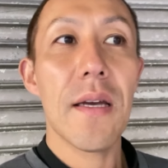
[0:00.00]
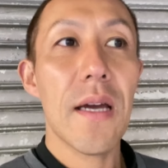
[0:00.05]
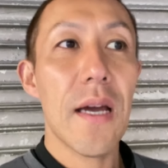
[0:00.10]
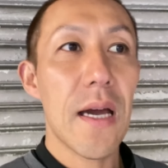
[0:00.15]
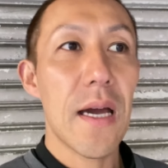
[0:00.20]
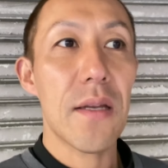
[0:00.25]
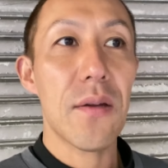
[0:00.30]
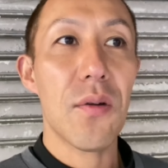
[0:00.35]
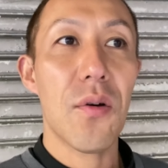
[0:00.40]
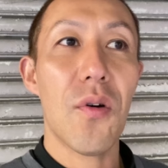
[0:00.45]

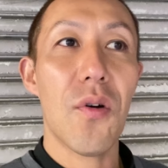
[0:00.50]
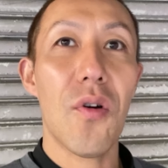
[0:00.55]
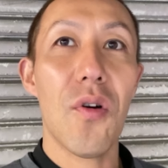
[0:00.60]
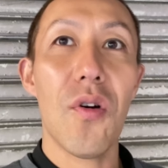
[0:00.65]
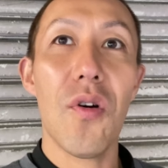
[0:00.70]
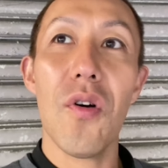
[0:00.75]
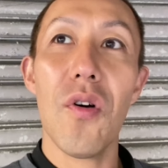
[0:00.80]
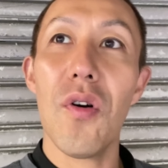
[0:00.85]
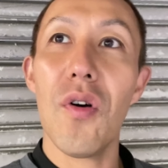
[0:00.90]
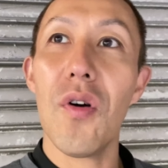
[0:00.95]
あ
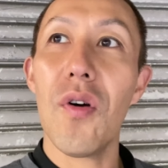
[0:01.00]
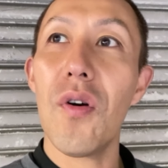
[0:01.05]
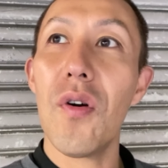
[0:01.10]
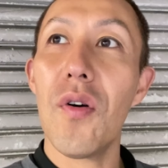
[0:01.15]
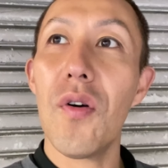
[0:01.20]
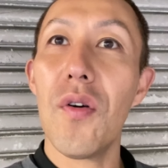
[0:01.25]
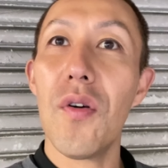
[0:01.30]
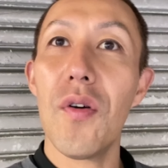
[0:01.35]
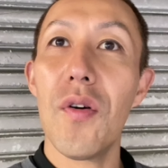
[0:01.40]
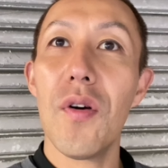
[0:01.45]

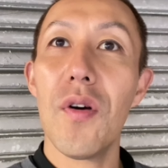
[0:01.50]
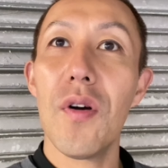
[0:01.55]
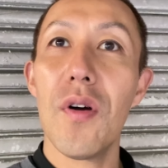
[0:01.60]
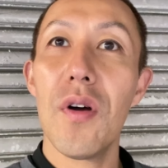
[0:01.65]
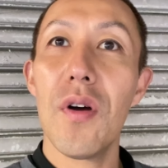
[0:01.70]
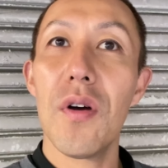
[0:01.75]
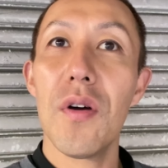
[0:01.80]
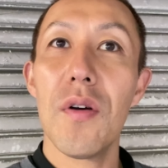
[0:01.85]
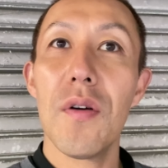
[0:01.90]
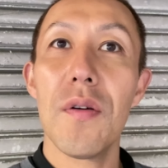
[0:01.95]

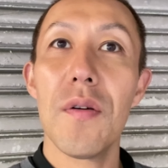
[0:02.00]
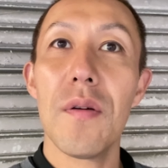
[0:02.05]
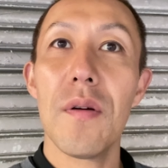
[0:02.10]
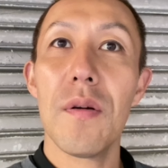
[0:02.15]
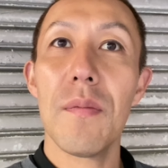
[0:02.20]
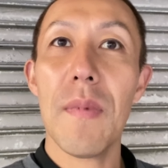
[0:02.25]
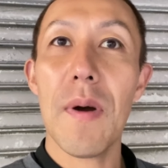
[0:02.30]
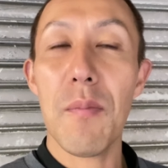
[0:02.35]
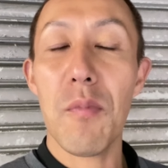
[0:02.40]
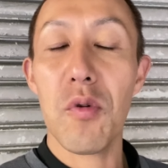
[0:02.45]

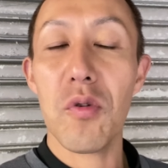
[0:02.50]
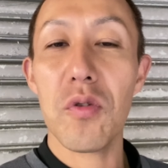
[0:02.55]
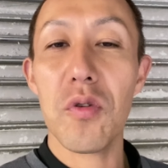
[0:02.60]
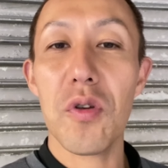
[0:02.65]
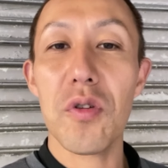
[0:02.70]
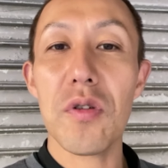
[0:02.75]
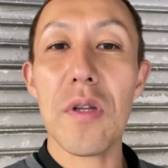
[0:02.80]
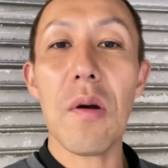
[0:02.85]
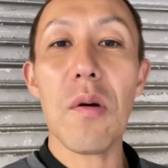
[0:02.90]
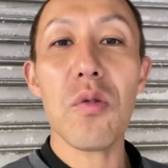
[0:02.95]
のー、まあ、僕の
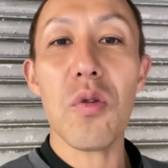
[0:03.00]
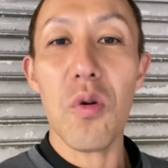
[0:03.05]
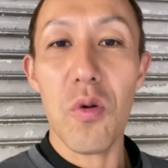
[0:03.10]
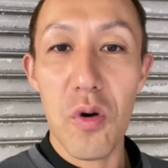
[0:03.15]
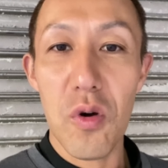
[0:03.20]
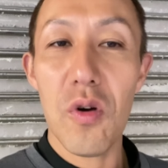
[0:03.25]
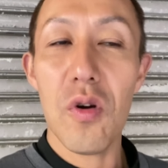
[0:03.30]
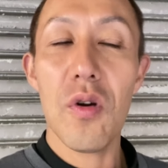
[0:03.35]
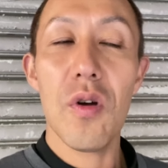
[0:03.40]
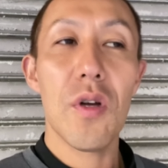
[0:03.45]
言ったこと
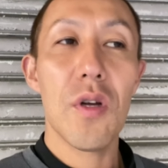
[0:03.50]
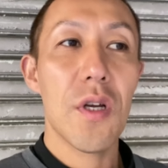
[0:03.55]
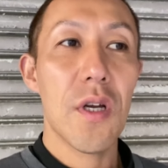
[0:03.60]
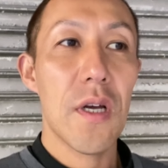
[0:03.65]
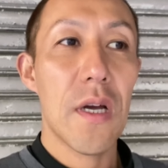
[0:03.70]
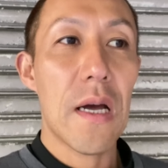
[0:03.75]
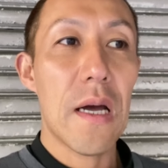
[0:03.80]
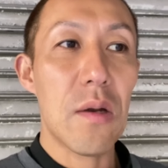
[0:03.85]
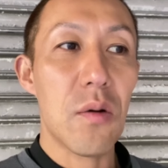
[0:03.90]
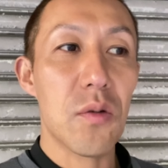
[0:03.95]
を
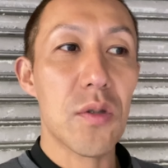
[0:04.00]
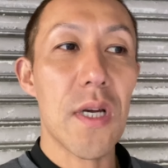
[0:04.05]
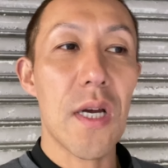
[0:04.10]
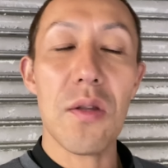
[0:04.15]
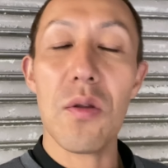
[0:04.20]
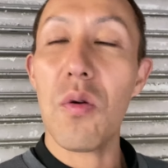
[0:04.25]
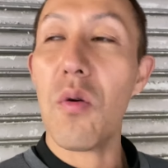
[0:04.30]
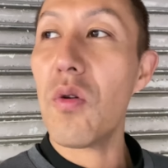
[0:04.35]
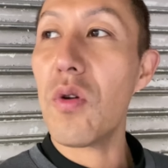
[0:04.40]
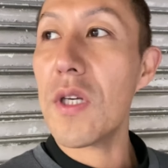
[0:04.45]
あのちゃ
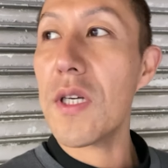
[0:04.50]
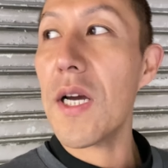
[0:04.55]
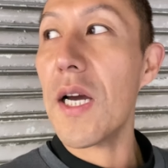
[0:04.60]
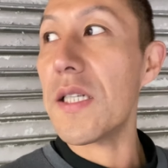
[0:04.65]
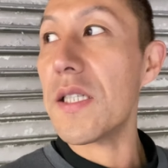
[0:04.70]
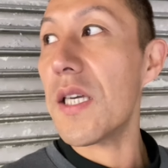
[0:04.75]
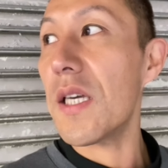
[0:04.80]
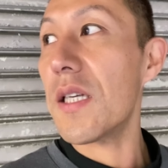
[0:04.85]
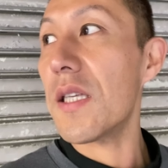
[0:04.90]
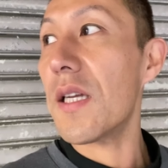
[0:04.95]
んとご理
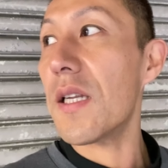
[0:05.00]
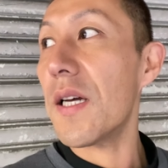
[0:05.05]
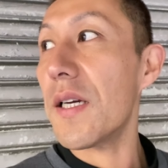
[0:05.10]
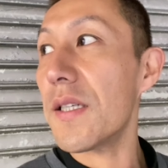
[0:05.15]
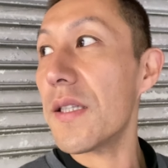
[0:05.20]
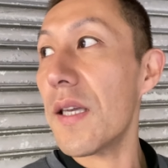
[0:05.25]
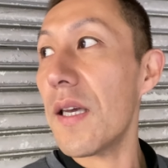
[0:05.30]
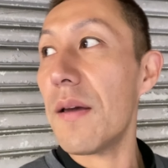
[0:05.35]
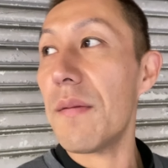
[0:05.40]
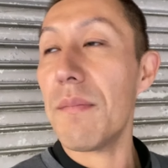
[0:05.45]
解していただい
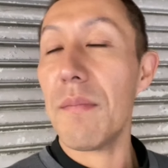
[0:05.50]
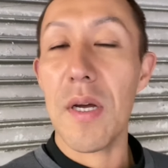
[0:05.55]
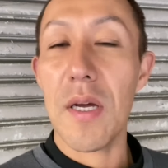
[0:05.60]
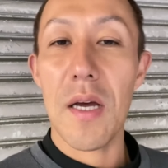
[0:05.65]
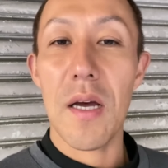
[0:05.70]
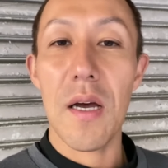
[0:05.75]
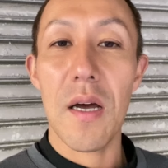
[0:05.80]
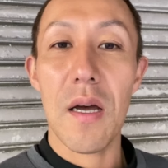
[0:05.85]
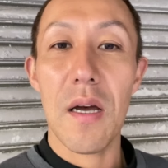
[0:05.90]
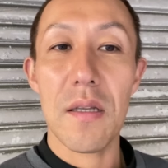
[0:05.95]
て
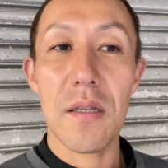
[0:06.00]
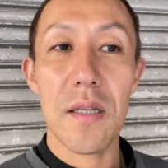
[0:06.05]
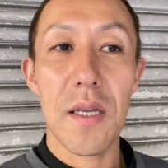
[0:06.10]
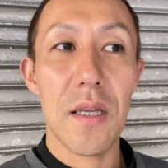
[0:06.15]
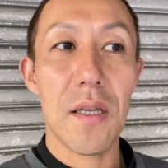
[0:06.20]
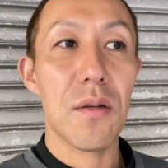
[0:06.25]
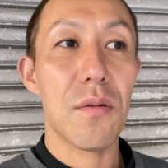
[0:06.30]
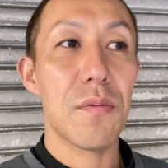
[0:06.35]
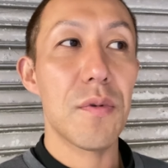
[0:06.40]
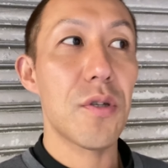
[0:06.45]
まあ
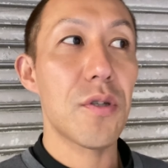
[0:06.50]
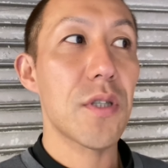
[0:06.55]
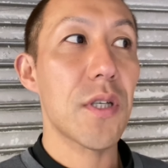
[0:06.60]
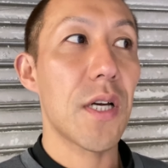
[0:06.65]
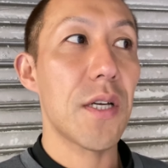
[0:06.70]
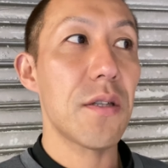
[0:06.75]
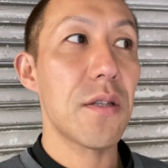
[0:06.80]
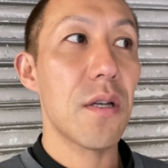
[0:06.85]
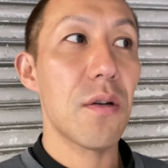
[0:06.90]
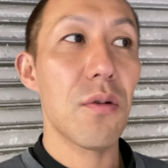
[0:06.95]
ね信義が
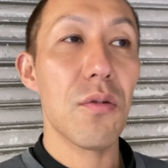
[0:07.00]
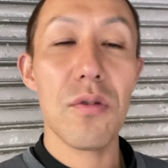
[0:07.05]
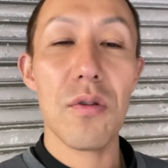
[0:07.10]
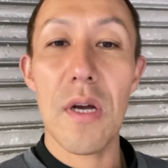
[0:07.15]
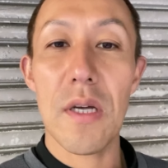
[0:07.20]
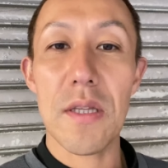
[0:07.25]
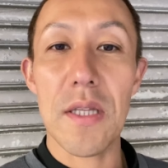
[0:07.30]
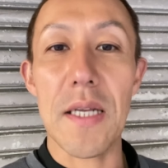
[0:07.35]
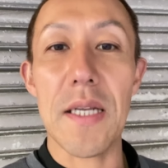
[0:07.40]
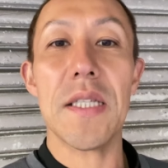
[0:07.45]
言ってること
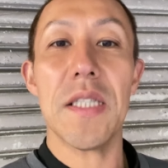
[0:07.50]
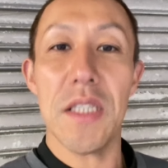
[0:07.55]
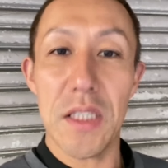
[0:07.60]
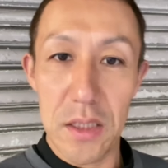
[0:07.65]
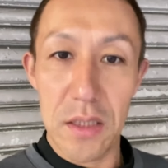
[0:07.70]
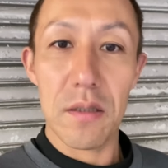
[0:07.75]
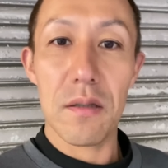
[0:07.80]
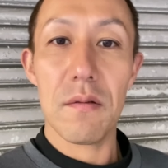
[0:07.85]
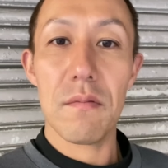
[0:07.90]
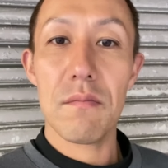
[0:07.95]
は正
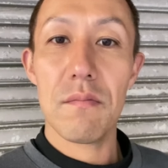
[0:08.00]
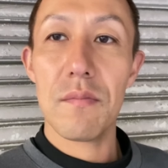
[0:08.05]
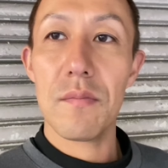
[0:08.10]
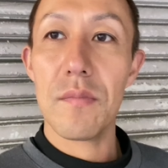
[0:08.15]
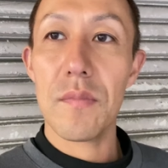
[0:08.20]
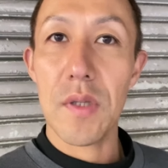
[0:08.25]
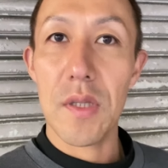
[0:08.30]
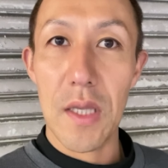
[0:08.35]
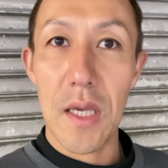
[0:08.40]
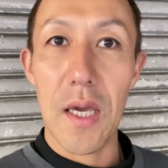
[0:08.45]
し
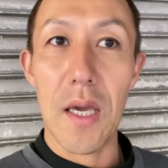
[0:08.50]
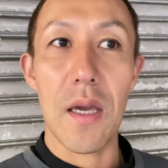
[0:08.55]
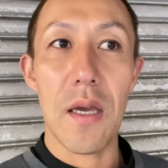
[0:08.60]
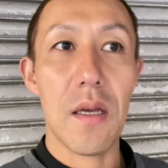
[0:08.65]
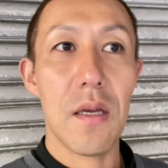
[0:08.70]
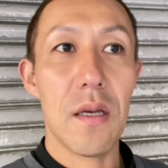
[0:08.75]
いね